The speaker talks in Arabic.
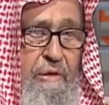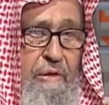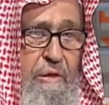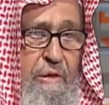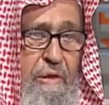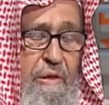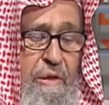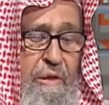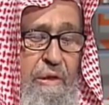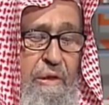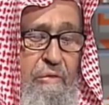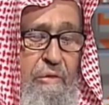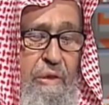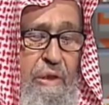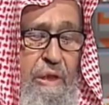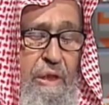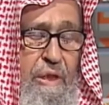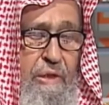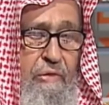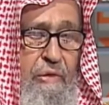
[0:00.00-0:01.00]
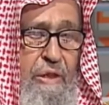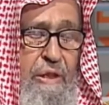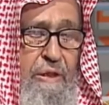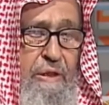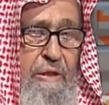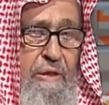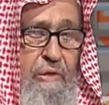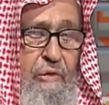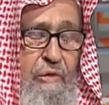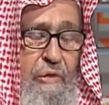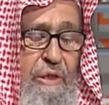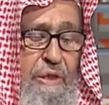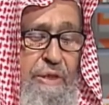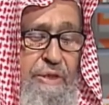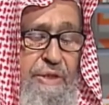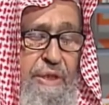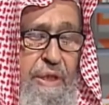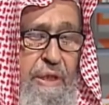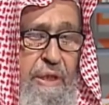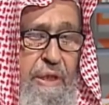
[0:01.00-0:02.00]
آه، وقالوا لن يدخل
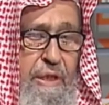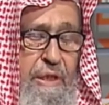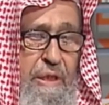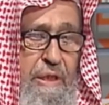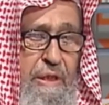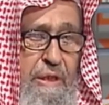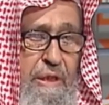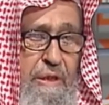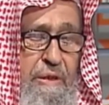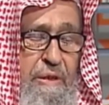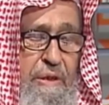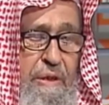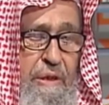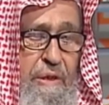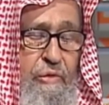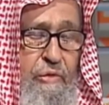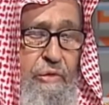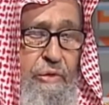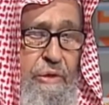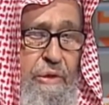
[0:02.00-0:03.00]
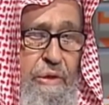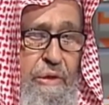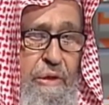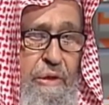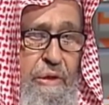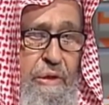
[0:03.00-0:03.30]
الجنة يعني اليهود